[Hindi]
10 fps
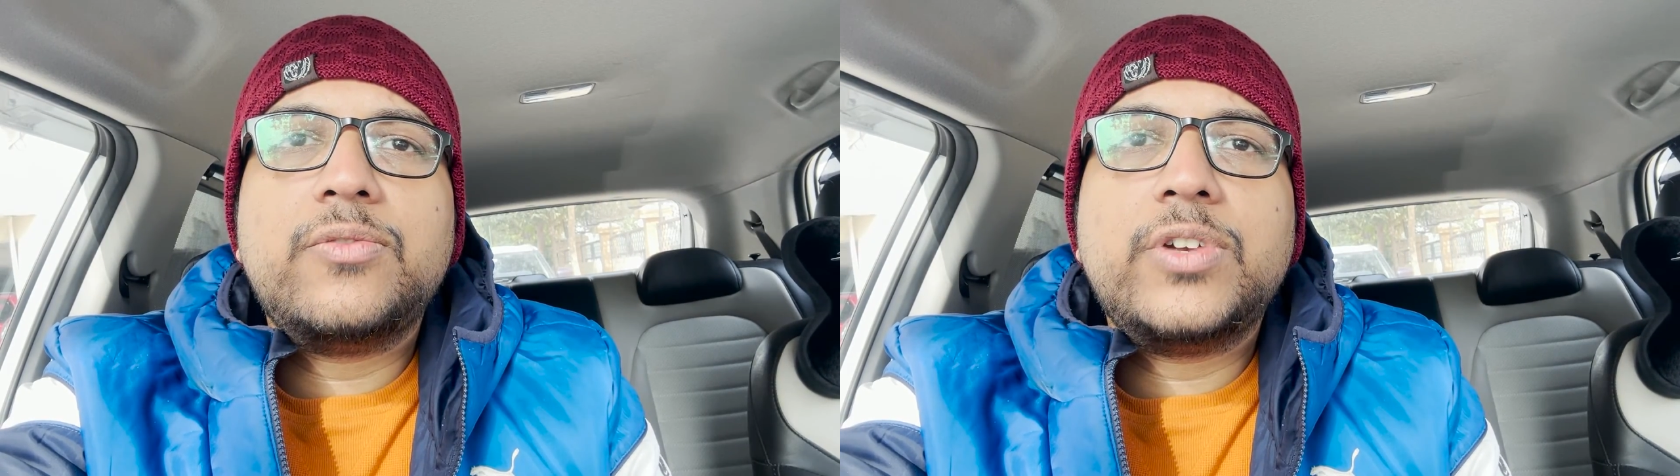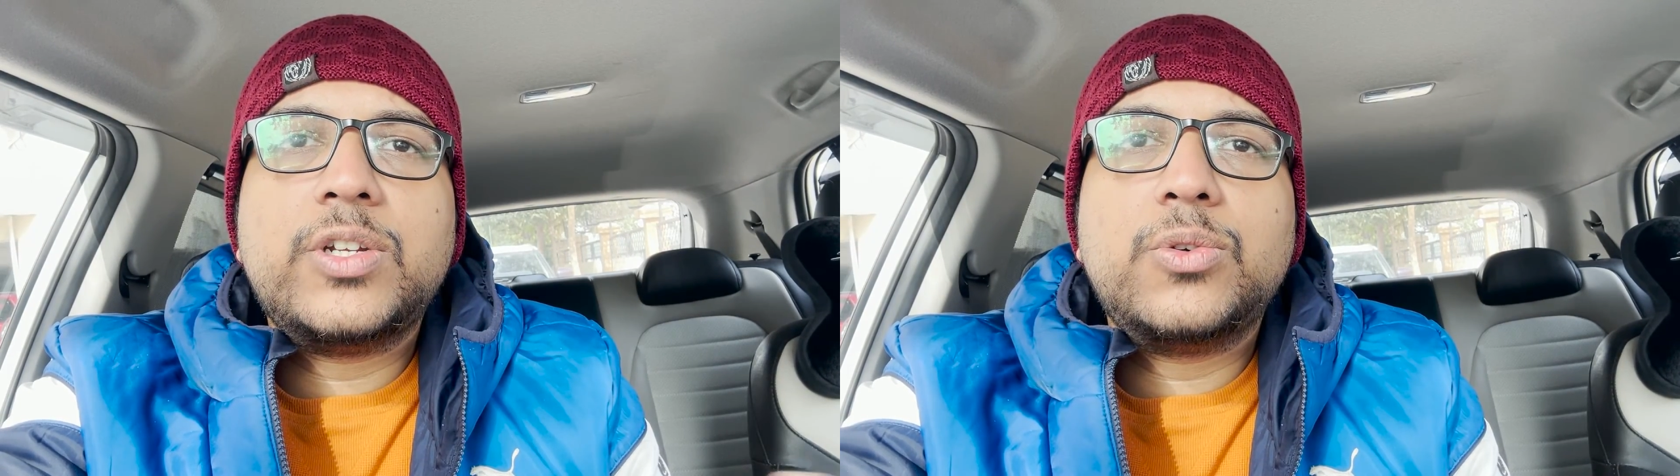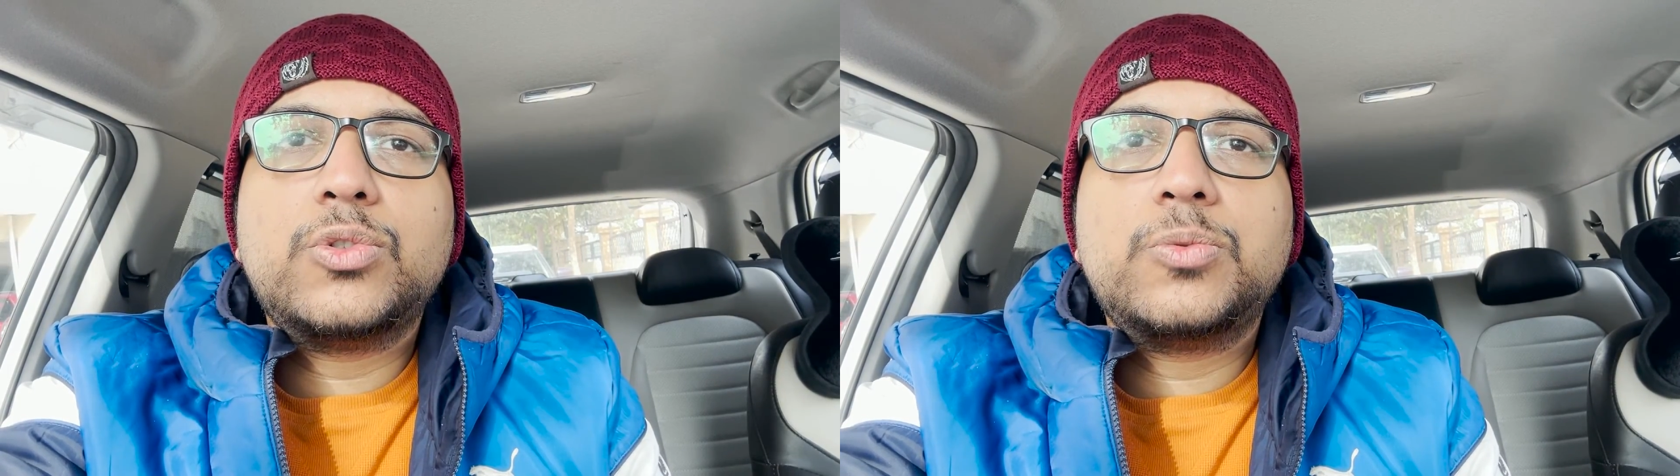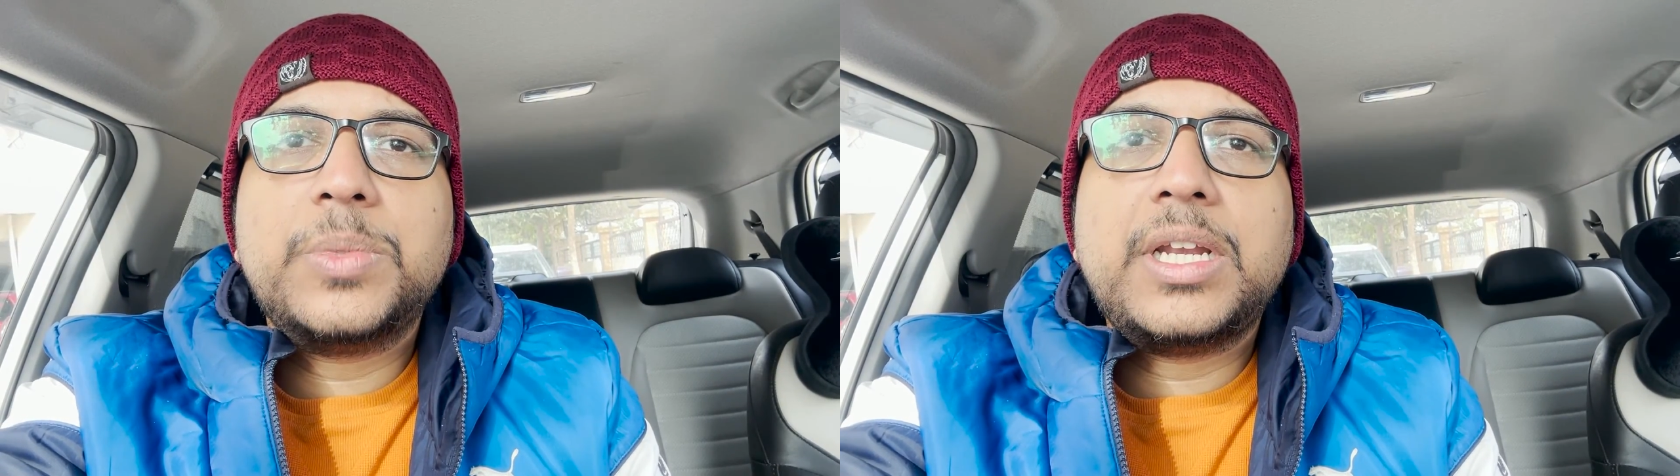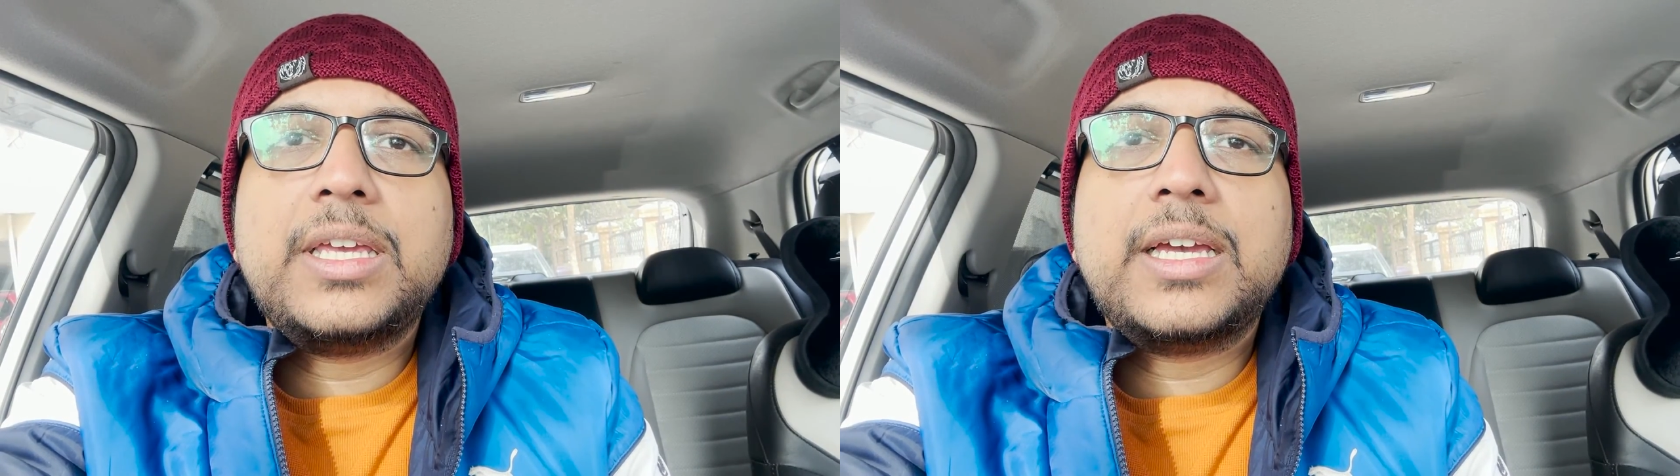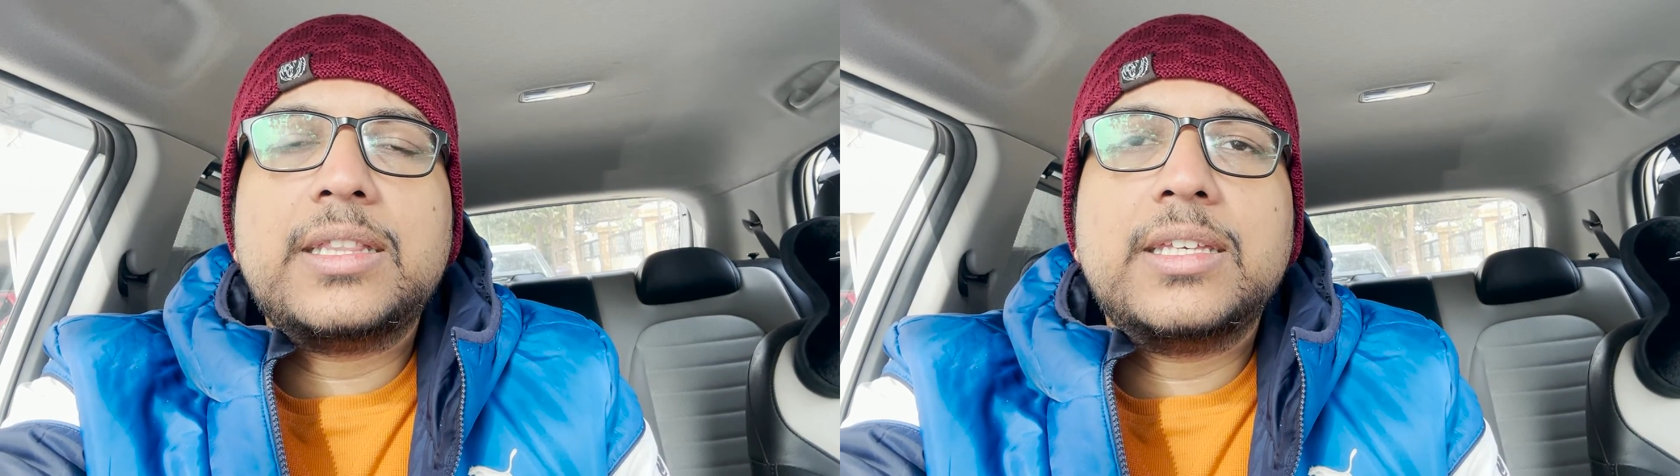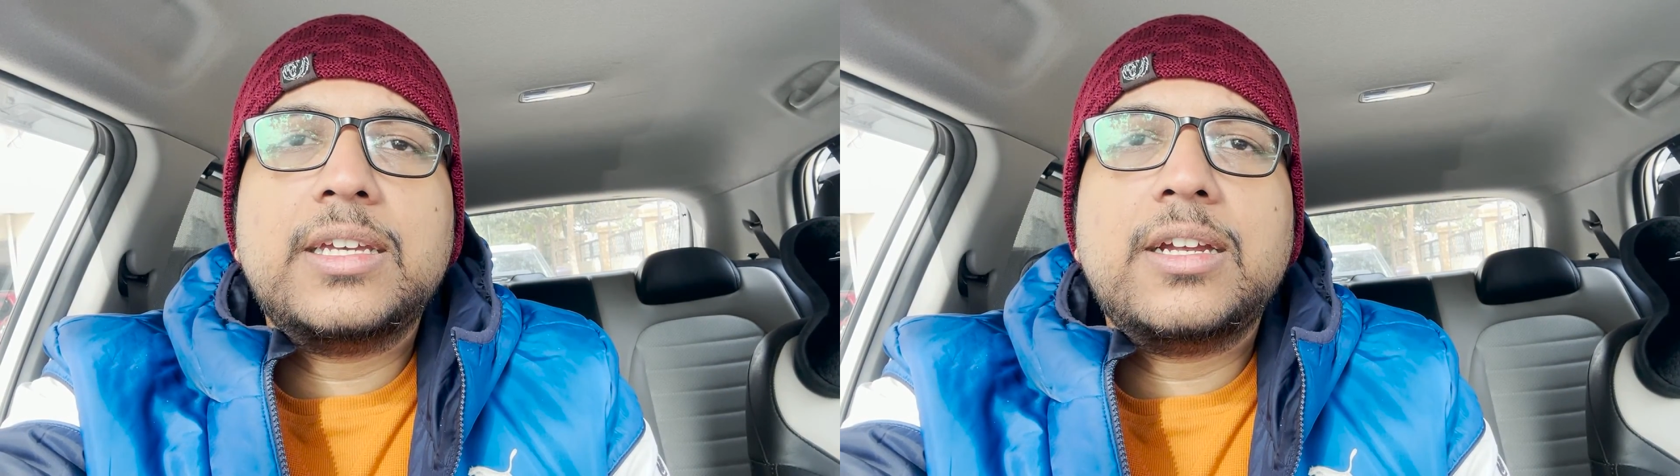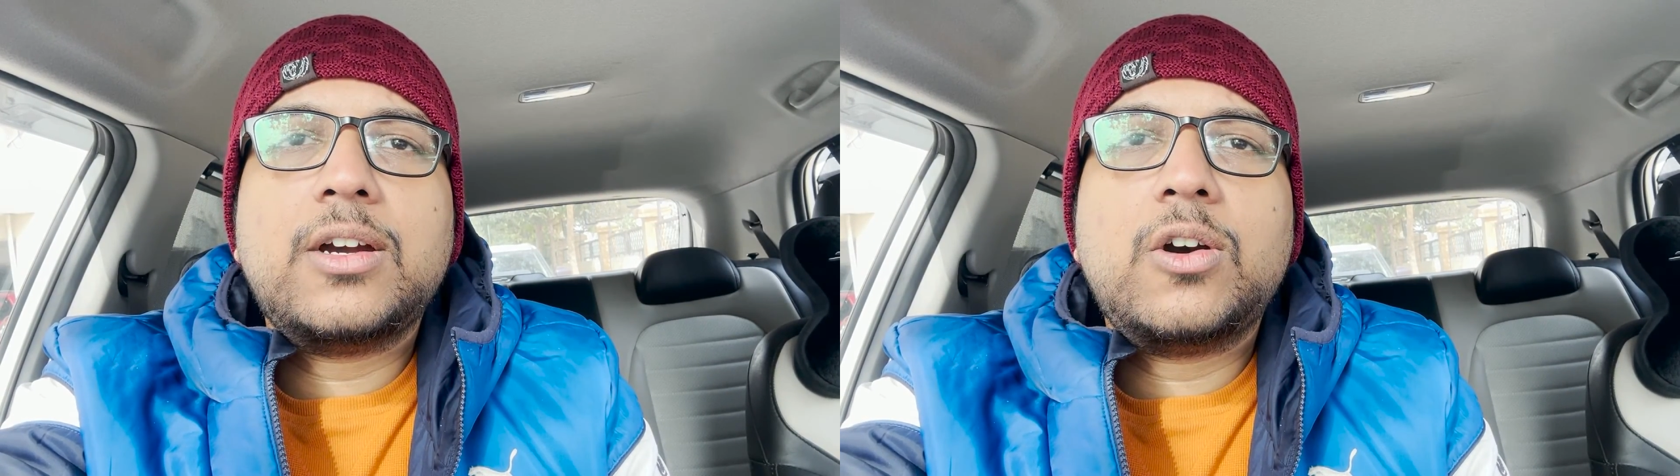वीडियोज में नहीं आती
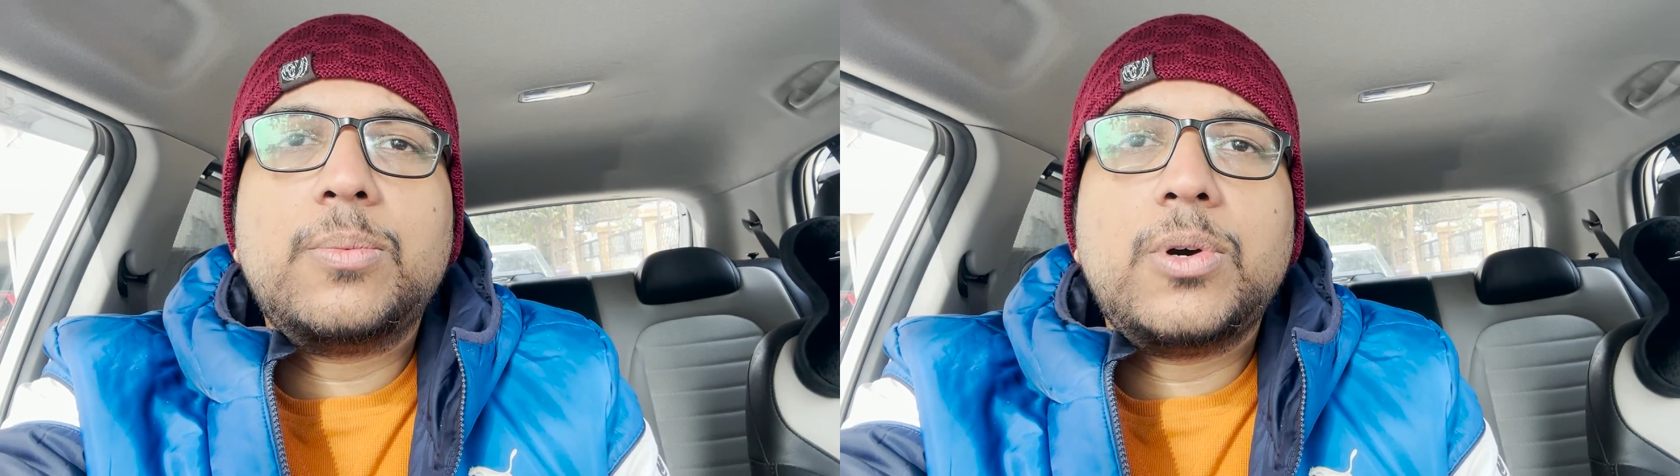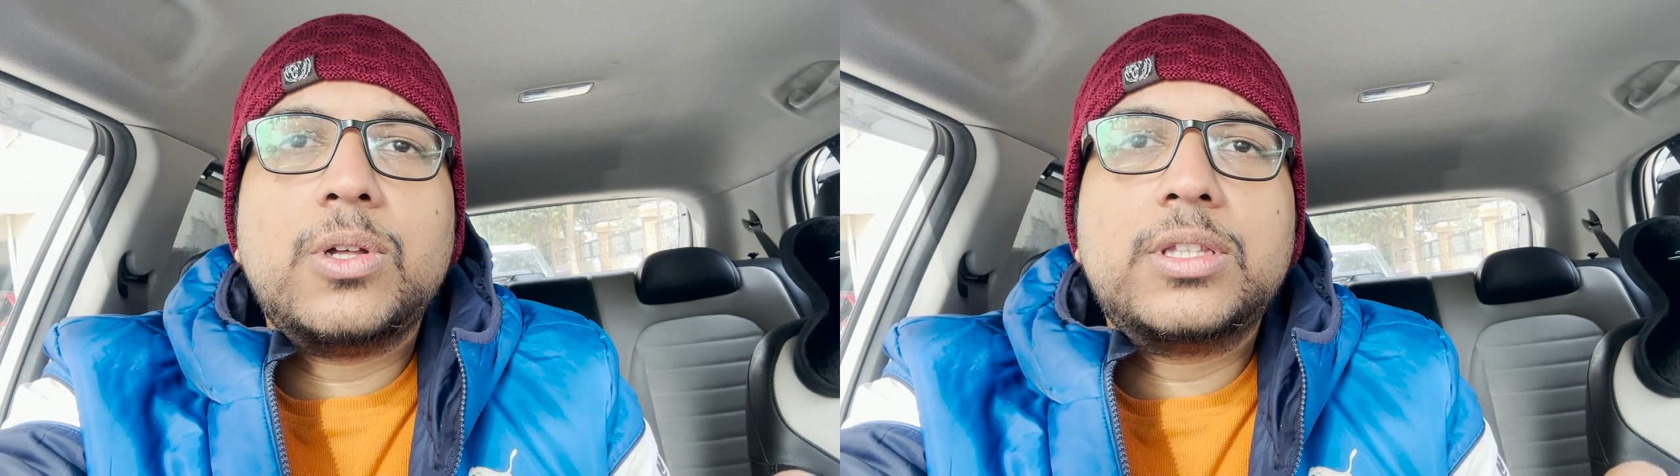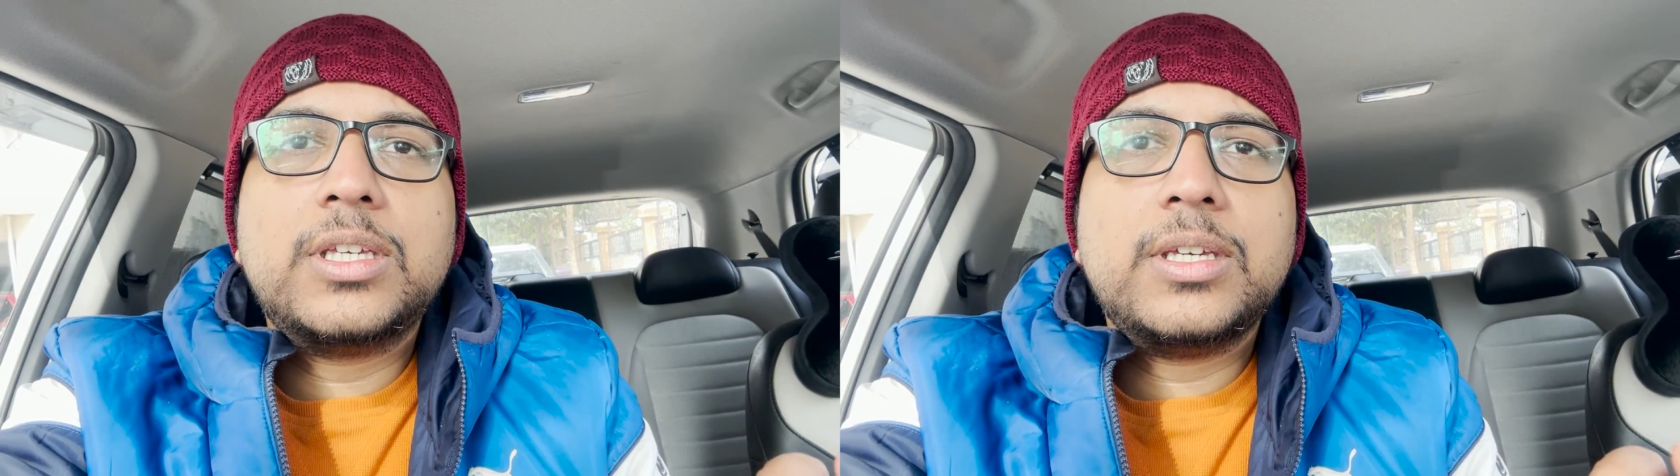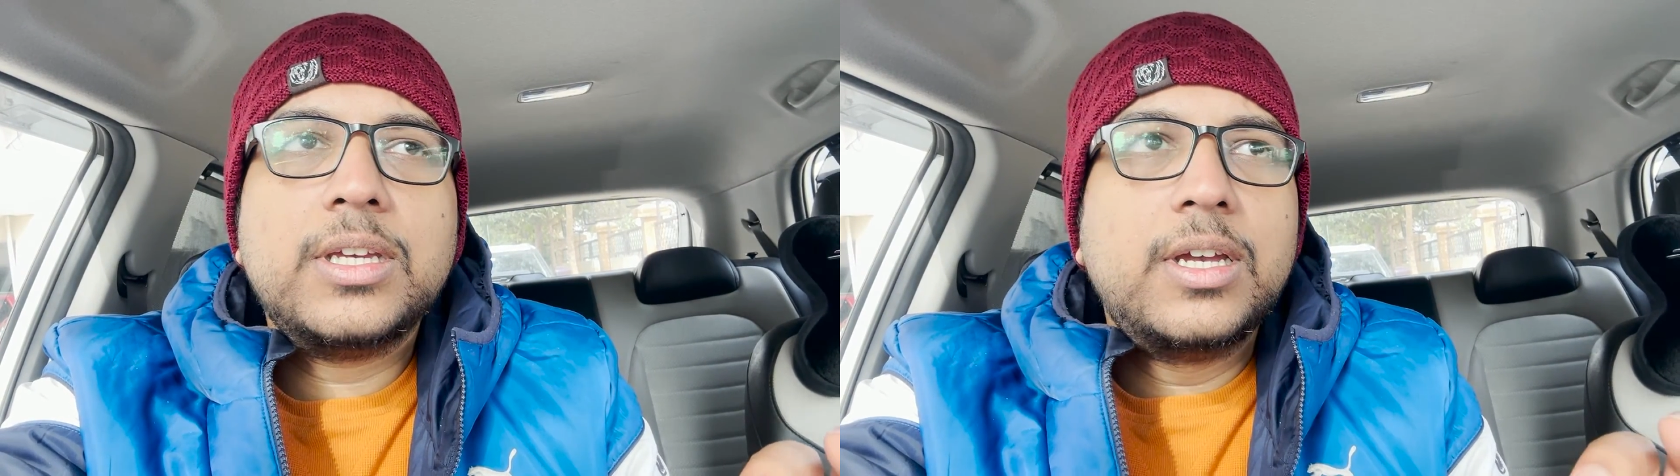है और बहुत ही